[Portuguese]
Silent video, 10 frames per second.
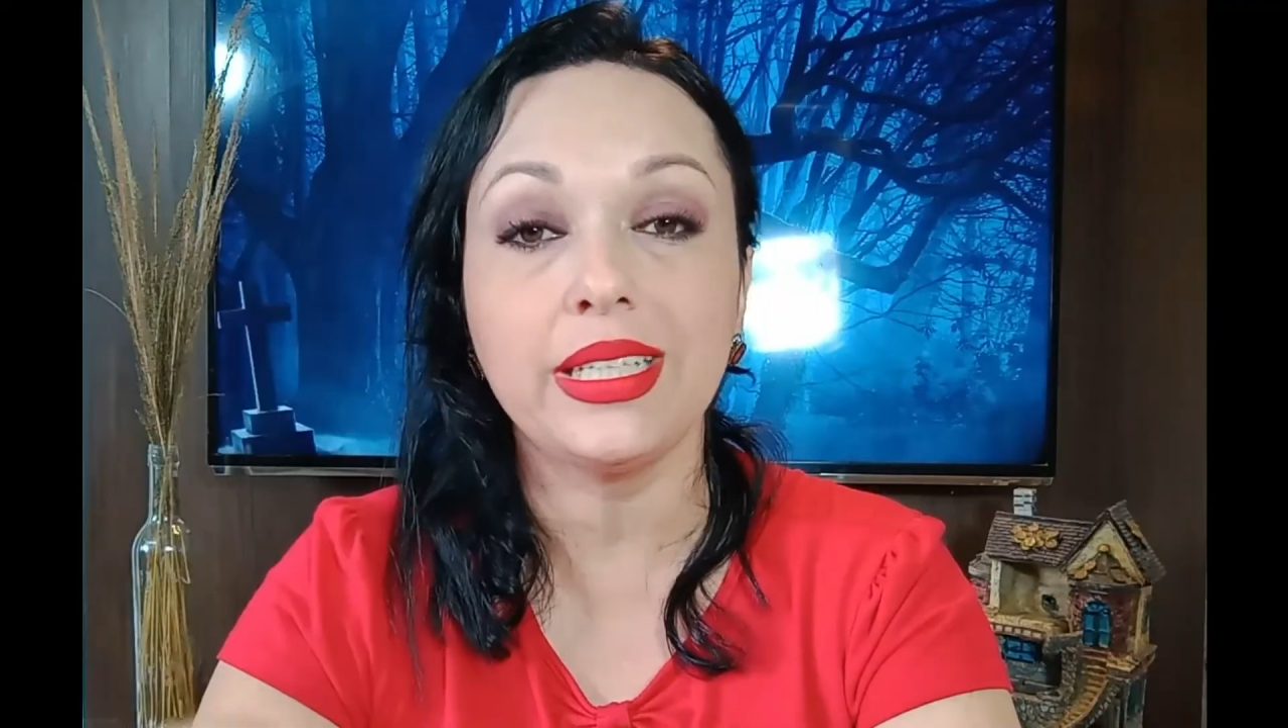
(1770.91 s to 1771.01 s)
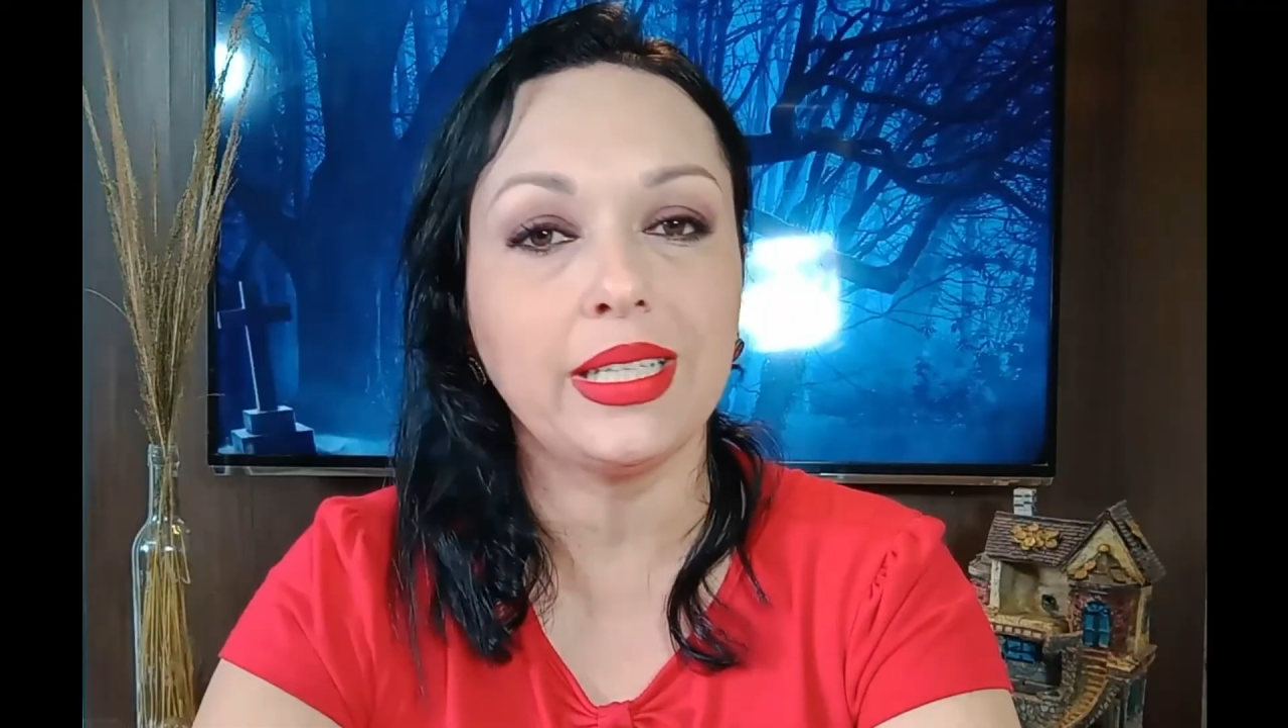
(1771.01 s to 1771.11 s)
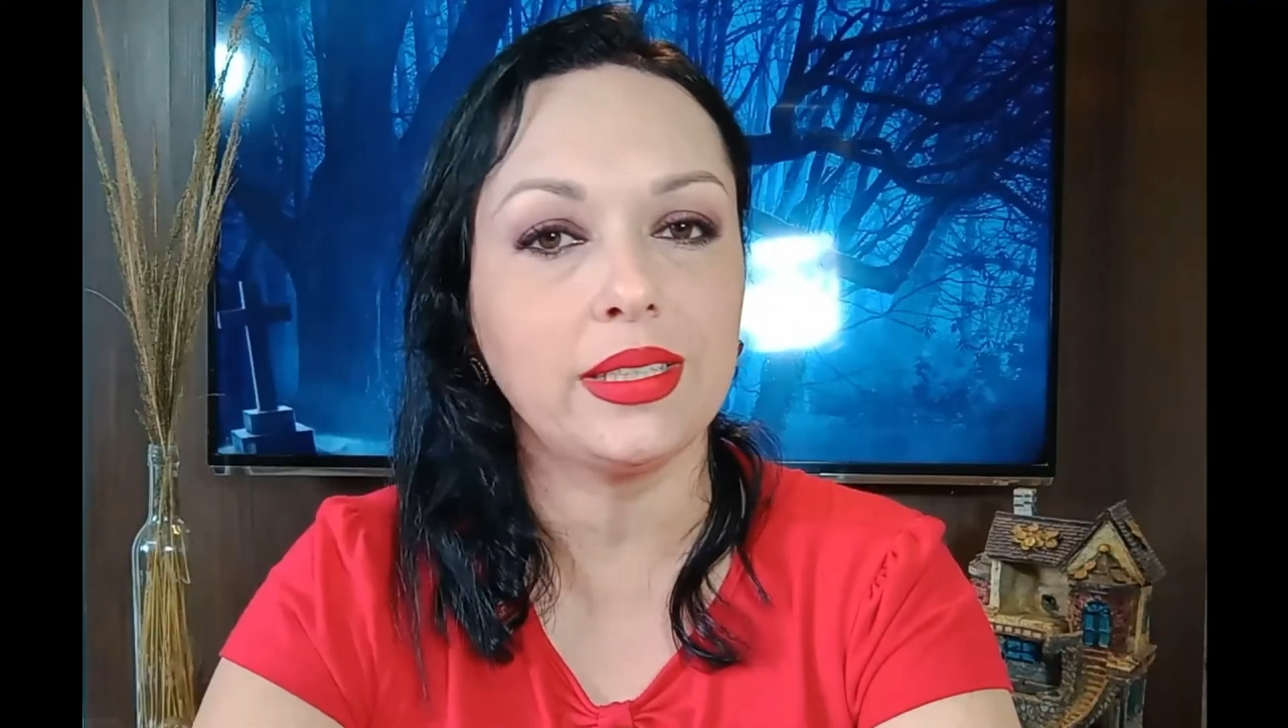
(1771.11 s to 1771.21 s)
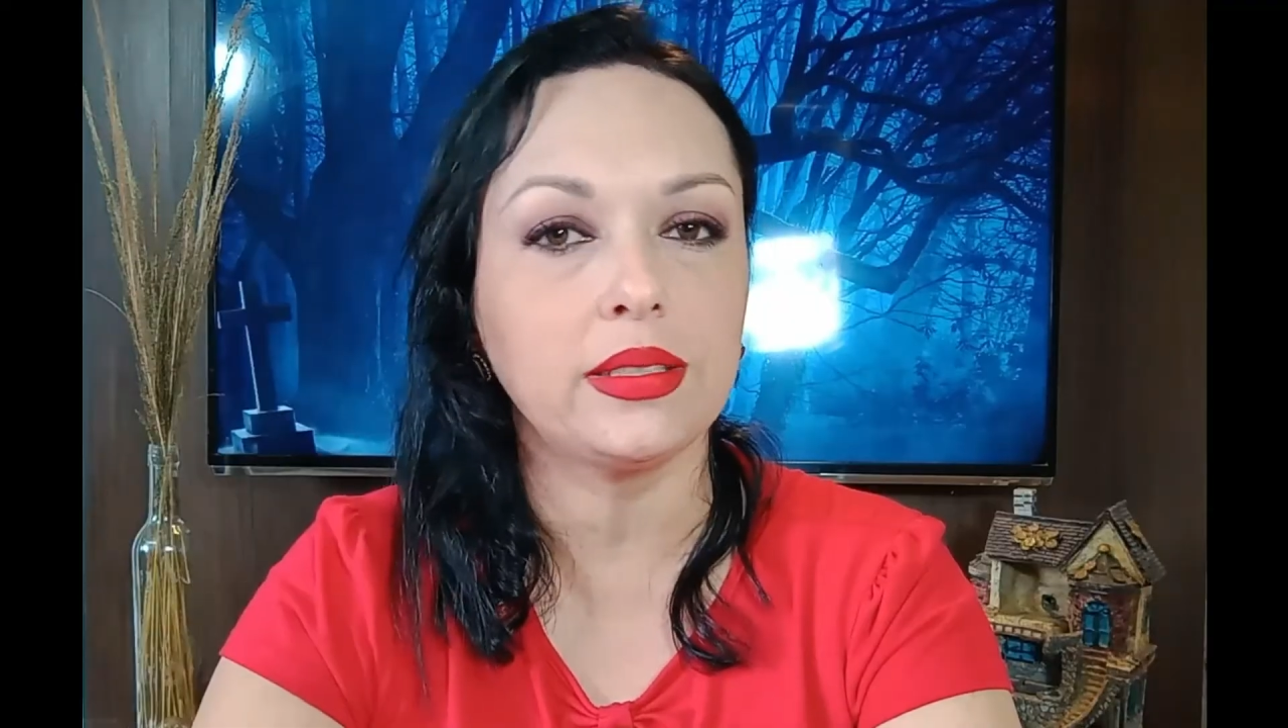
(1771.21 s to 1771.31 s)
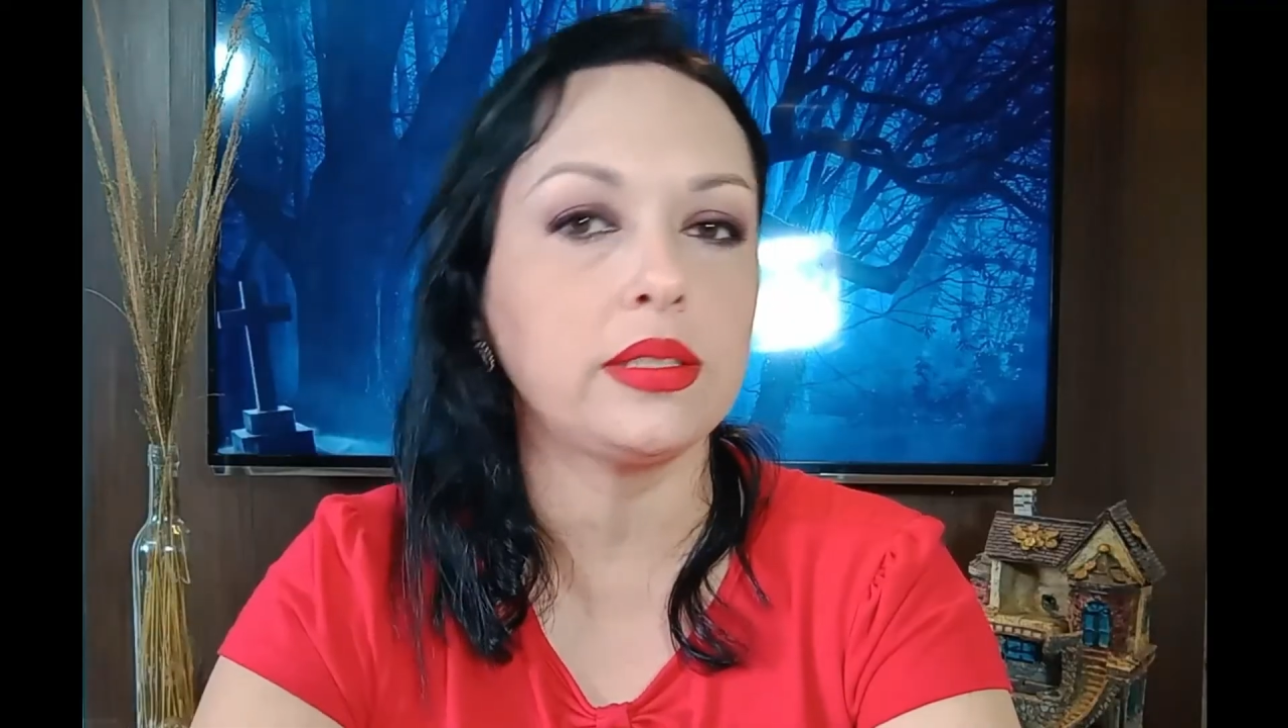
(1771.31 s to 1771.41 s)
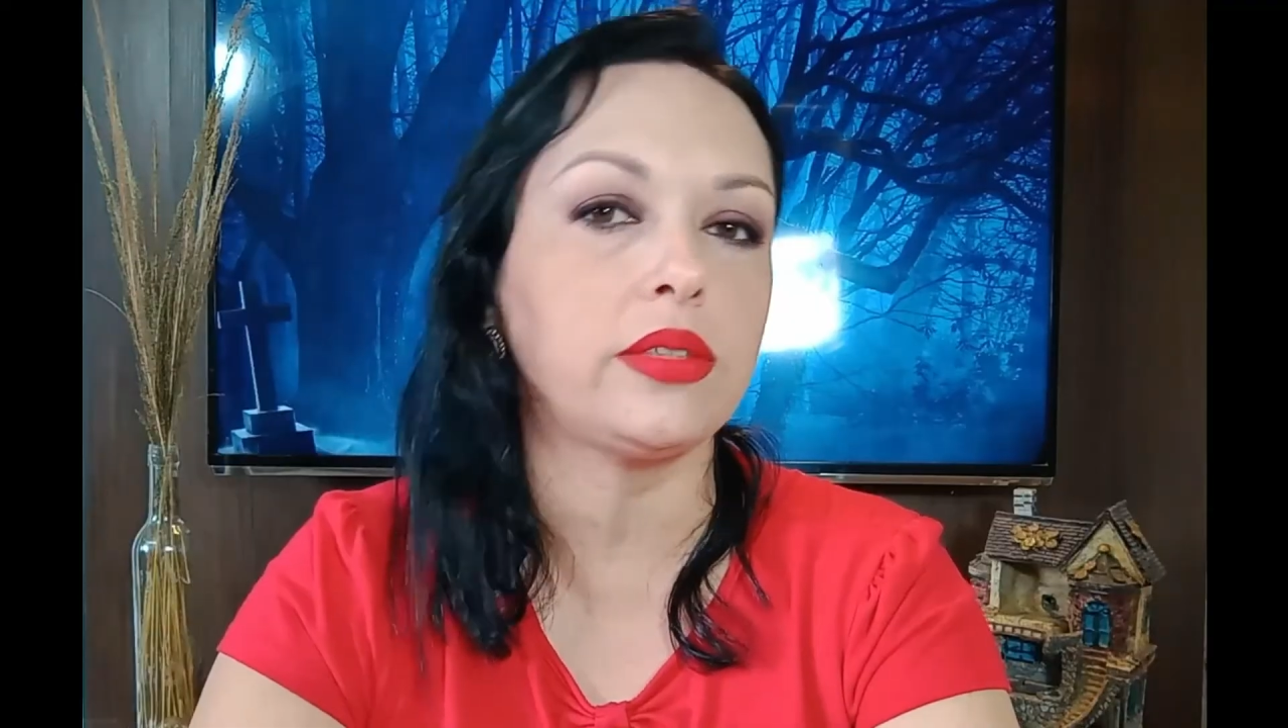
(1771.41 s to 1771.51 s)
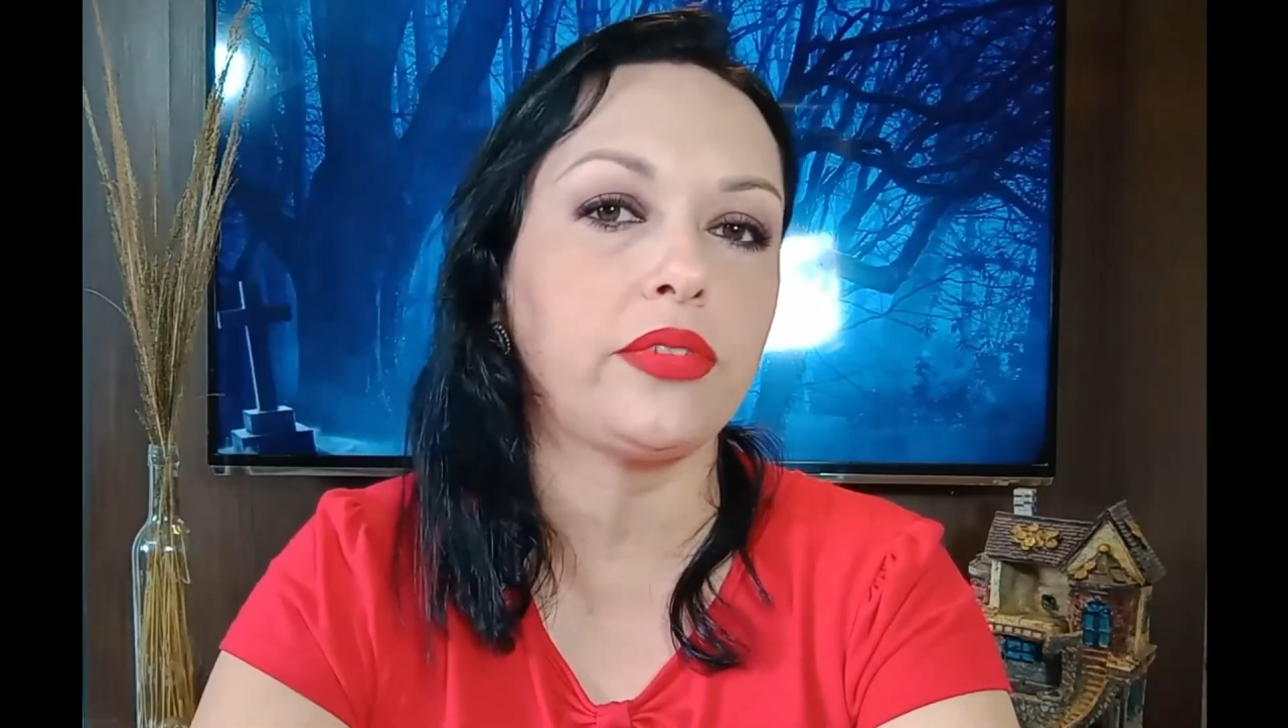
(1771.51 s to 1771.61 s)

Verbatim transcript: crianças